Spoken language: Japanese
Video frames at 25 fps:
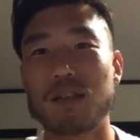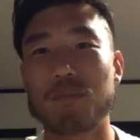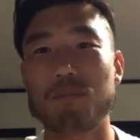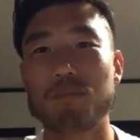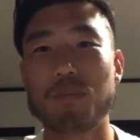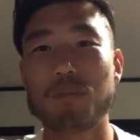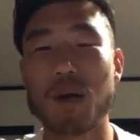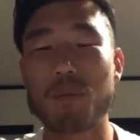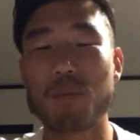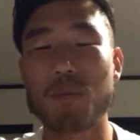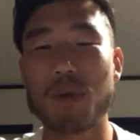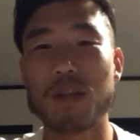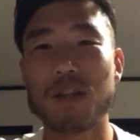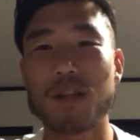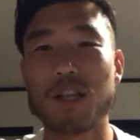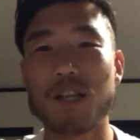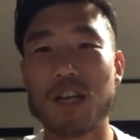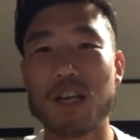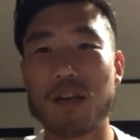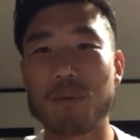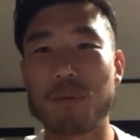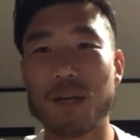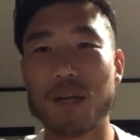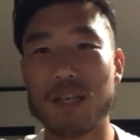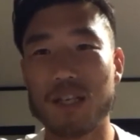場面にな
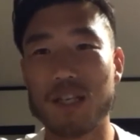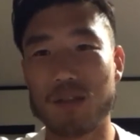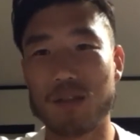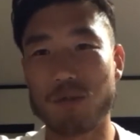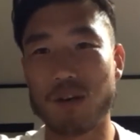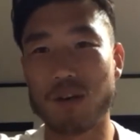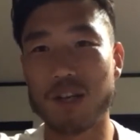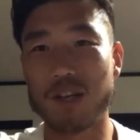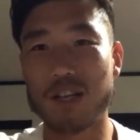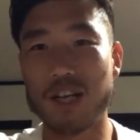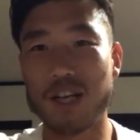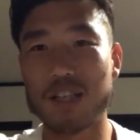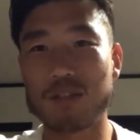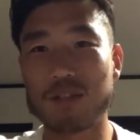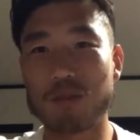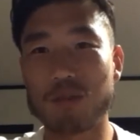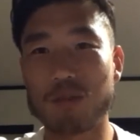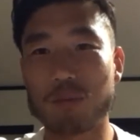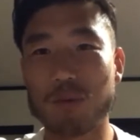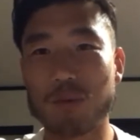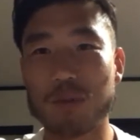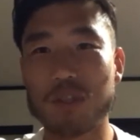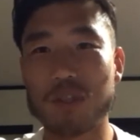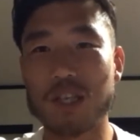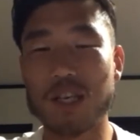ればいいのかなと
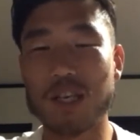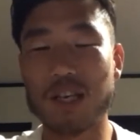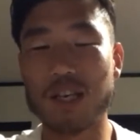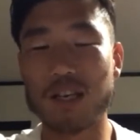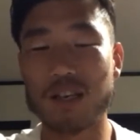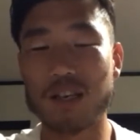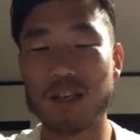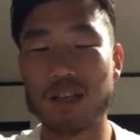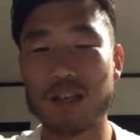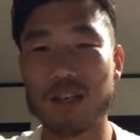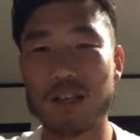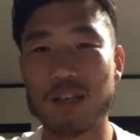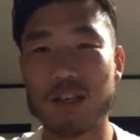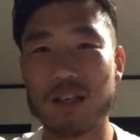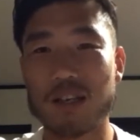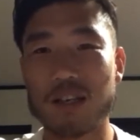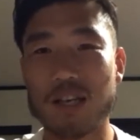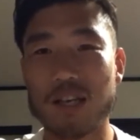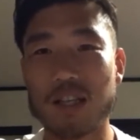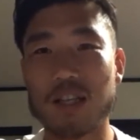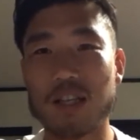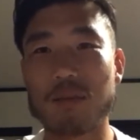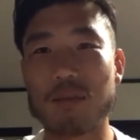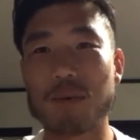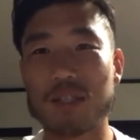思って
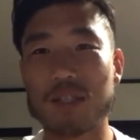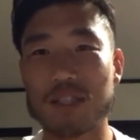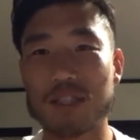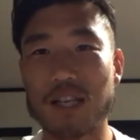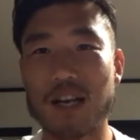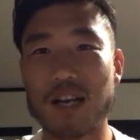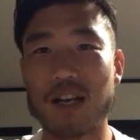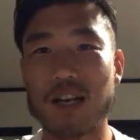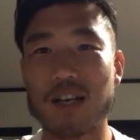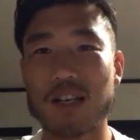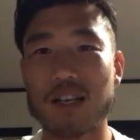やってました。